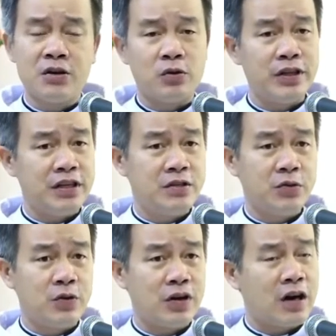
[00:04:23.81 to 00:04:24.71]
của Thiên
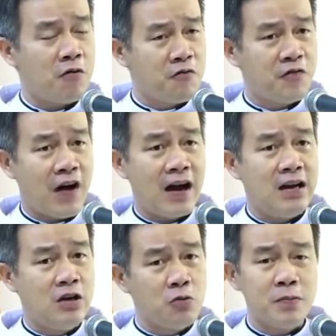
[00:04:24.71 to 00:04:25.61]
Chúa không phải
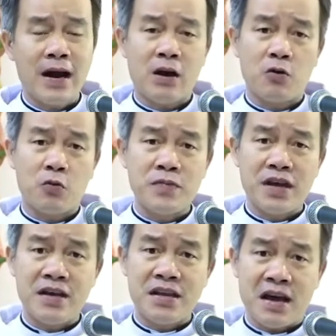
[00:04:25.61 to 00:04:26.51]
lúc nào cũng
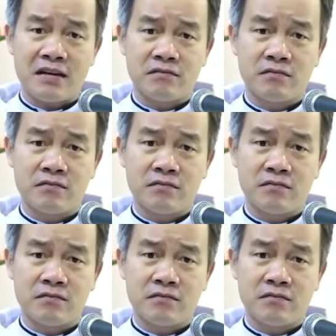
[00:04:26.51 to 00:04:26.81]
dễ dàng,